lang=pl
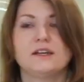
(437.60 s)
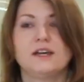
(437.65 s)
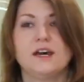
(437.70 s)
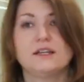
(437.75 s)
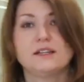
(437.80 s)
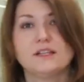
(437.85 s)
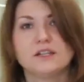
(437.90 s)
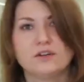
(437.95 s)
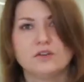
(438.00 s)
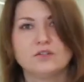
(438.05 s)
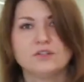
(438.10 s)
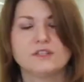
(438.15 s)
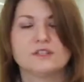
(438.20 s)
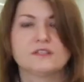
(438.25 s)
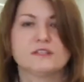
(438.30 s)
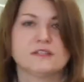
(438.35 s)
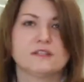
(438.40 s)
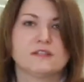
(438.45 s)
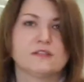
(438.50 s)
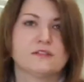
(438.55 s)
a na
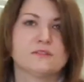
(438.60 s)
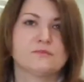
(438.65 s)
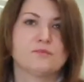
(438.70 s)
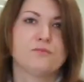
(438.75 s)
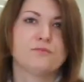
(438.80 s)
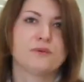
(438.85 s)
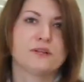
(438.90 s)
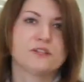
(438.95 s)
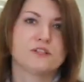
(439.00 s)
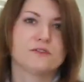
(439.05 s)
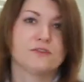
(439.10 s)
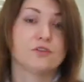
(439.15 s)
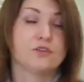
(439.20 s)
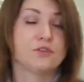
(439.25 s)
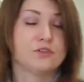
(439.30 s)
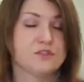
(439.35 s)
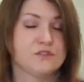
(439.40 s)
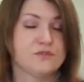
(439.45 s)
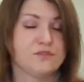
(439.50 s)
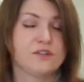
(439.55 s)
koniec współpracował, na
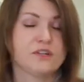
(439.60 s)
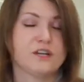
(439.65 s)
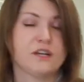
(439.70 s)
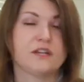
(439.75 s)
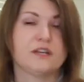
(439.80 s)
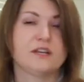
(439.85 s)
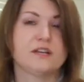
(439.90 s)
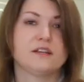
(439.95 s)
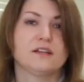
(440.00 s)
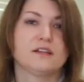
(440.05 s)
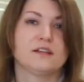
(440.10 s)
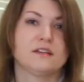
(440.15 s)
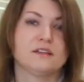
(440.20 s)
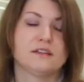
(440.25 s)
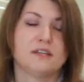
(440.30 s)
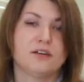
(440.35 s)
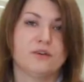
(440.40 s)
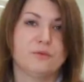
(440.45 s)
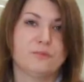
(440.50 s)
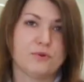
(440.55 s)
koniec swojej kariery
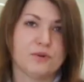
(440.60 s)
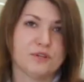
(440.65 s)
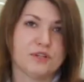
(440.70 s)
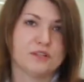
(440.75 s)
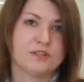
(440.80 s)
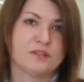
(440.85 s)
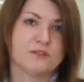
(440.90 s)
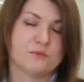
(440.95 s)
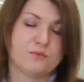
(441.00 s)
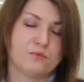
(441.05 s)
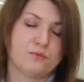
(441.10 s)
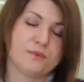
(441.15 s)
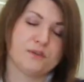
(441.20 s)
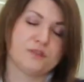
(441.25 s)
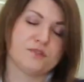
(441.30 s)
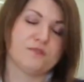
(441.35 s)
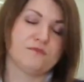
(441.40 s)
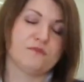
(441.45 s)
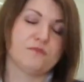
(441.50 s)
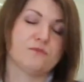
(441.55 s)
jako projektant
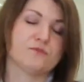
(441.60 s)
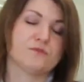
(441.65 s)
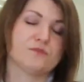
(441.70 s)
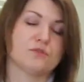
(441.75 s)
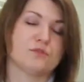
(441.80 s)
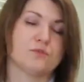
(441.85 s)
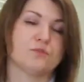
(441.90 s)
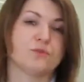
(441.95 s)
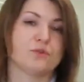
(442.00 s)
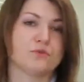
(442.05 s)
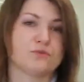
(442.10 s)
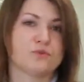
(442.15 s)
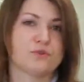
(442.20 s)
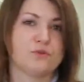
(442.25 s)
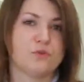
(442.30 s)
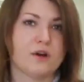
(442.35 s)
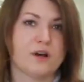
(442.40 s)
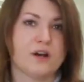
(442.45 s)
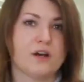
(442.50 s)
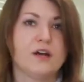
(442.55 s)
współpracował z Hutą
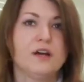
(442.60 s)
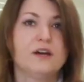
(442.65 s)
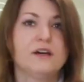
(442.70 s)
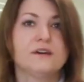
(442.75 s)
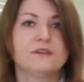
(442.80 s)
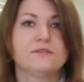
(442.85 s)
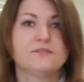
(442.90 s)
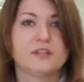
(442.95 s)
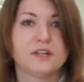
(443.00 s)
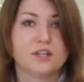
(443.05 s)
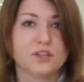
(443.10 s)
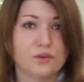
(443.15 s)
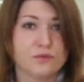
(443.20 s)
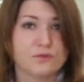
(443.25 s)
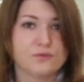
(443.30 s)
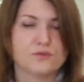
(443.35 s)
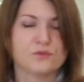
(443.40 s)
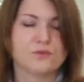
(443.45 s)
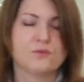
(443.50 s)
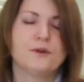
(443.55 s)
Szkła w
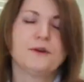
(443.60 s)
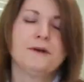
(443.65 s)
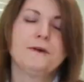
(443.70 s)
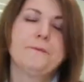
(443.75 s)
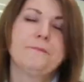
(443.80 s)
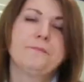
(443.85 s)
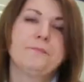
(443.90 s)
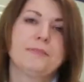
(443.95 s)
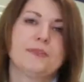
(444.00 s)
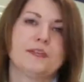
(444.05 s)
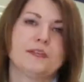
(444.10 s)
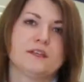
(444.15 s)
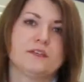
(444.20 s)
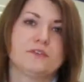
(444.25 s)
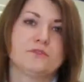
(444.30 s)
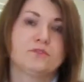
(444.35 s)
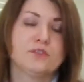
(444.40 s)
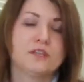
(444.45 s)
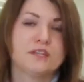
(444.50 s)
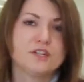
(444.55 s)
Tarnowcu. E,
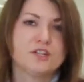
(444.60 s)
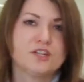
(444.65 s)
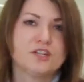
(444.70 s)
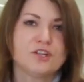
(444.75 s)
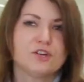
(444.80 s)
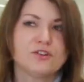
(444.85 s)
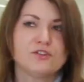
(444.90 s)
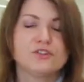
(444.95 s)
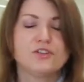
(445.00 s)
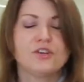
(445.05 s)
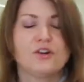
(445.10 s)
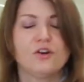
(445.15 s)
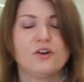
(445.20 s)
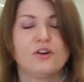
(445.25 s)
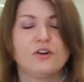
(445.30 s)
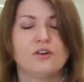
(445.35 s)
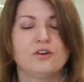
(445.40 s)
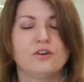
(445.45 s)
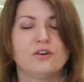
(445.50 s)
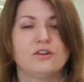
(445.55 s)
tutaj, jeżeli chodzi
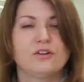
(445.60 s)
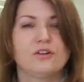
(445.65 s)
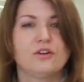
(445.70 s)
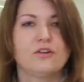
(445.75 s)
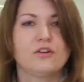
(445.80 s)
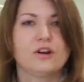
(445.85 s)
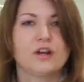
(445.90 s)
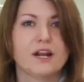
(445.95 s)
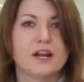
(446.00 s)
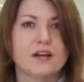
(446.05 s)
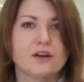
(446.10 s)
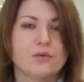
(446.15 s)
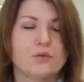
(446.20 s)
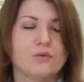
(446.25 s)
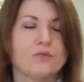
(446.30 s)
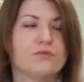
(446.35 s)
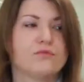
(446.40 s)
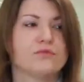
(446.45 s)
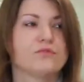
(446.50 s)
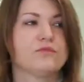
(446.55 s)
o, e, o
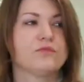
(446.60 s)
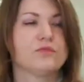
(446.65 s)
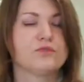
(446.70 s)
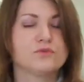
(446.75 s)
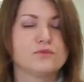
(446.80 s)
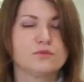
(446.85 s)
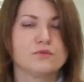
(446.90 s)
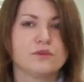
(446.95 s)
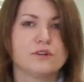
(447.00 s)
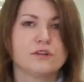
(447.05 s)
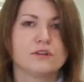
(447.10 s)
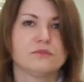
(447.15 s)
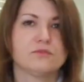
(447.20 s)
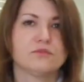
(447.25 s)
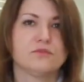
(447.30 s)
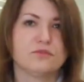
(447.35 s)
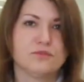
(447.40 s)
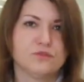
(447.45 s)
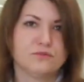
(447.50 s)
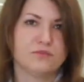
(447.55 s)
Kraków, tworzył, e,
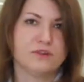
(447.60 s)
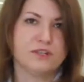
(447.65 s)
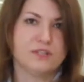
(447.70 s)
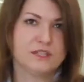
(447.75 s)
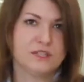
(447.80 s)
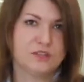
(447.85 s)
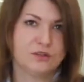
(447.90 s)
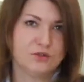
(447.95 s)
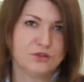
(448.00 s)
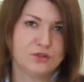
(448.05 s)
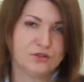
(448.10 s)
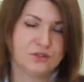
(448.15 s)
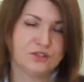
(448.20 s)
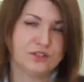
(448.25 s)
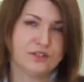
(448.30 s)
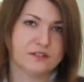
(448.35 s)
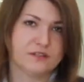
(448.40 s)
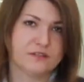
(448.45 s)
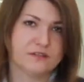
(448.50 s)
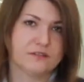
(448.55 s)
utworzył właśnie ten
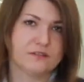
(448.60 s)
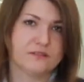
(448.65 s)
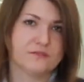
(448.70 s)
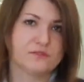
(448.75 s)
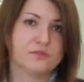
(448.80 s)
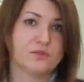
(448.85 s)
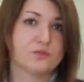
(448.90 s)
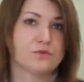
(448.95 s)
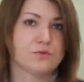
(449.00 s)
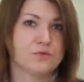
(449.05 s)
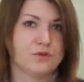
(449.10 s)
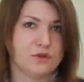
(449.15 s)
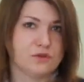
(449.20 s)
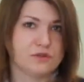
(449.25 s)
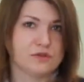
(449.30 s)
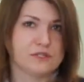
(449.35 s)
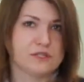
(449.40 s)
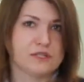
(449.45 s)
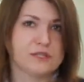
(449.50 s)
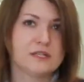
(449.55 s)
ośrodek
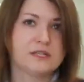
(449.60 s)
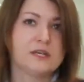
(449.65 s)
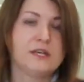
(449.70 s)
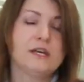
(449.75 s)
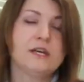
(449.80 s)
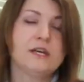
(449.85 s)
wzorcujący.